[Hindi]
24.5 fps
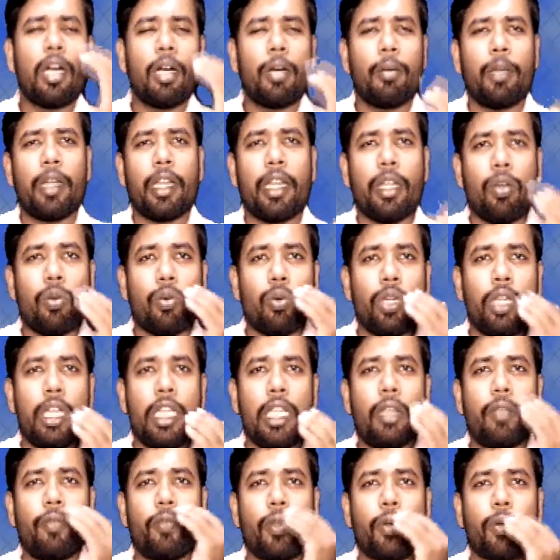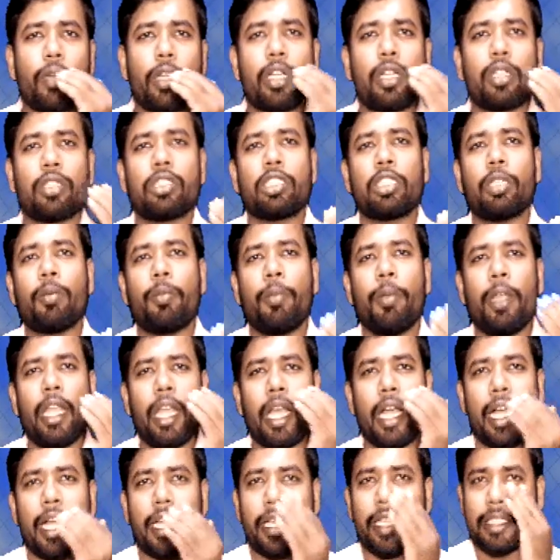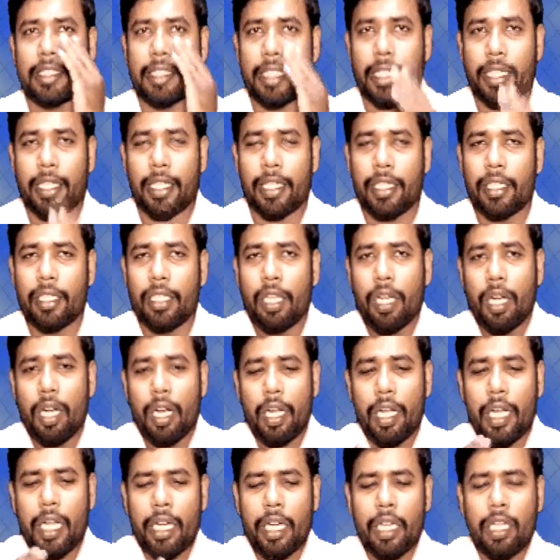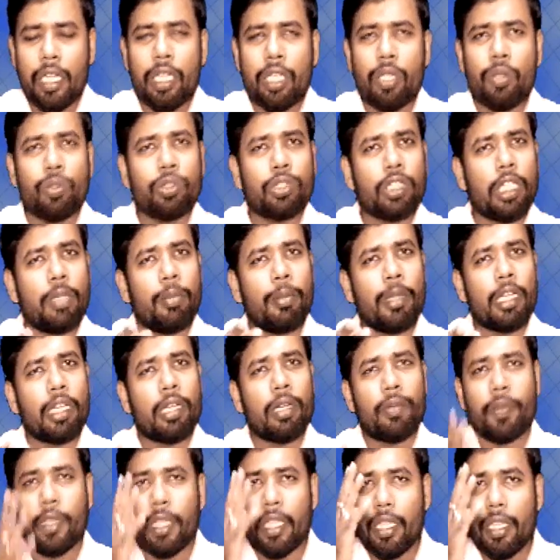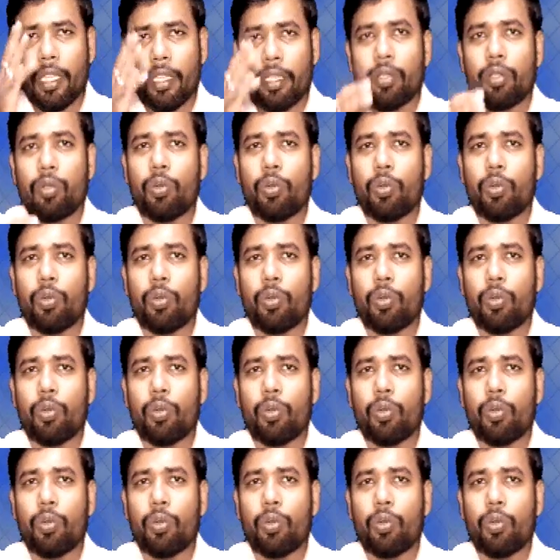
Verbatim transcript: हमारे ओनली ए फ्यू के कॉन्सेप्ट में आगे जाएगा अगर कंक्लूजन में कभी